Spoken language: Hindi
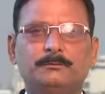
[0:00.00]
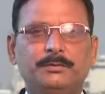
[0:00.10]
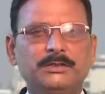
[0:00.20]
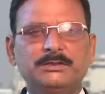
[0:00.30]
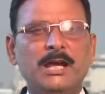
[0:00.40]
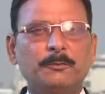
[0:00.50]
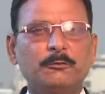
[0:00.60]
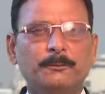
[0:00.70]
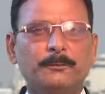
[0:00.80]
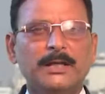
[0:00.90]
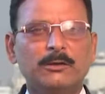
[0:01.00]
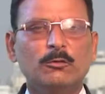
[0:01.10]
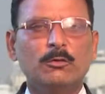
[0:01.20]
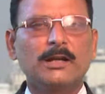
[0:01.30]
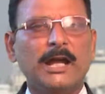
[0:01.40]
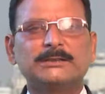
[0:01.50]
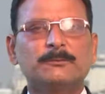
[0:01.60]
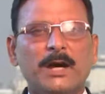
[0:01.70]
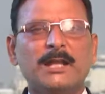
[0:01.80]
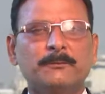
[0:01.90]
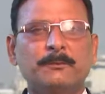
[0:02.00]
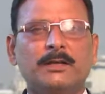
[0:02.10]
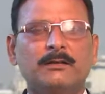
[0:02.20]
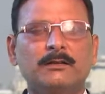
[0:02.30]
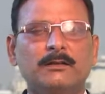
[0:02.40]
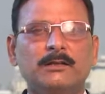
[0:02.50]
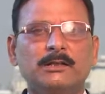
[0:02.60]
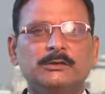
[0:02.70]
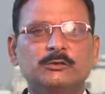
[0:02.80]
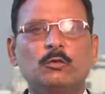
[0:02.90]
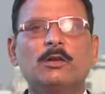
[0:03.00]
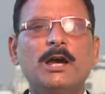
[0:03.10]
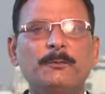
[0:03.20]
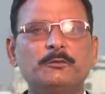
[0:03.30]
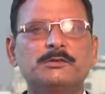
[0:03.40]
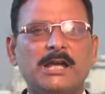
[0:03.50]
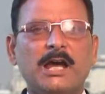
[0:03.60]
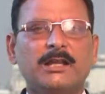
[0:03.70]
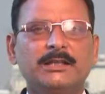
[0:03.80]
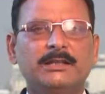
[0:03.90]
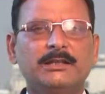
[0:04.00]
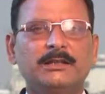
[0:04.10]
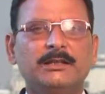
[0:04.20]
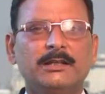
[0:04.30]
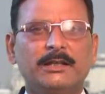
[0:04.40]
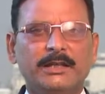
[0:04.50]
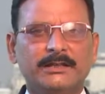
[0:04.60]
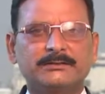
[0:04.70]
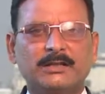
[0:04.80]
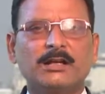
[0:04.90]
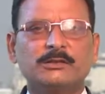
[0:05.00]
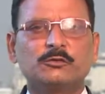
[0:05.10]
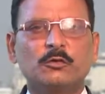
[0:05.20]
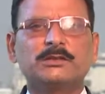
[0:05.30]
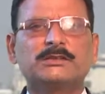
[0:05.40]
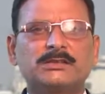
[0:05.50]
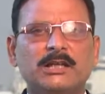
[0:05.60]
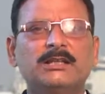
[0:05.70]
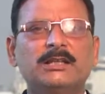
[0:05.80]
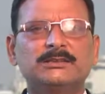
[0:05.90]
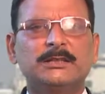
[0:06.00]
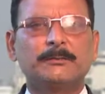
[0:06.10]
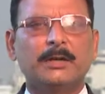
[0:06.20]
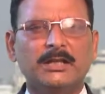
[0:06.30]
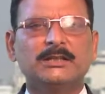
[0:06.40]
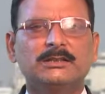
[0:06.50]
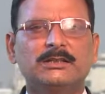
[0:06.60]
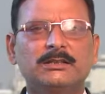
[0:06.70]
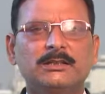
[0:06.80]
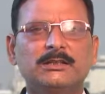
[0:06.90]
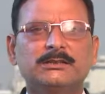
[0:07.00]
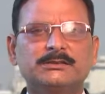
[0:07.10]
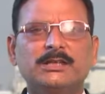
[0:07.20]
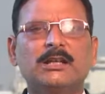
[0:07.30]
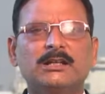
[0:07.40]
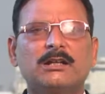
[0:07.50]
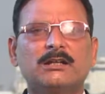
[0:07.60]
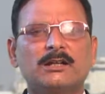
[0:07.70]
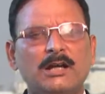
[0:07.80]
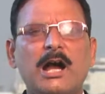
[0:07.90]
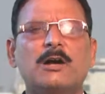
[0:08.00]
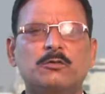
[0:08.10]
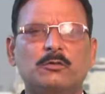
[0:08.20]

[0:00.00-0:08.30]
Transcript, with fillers: बीजापुर बेंगलुरु राजमार्ग पर सोलापुर जा रही एक ट्रक जो कि सरिये से भरी थी जलकर खाक हो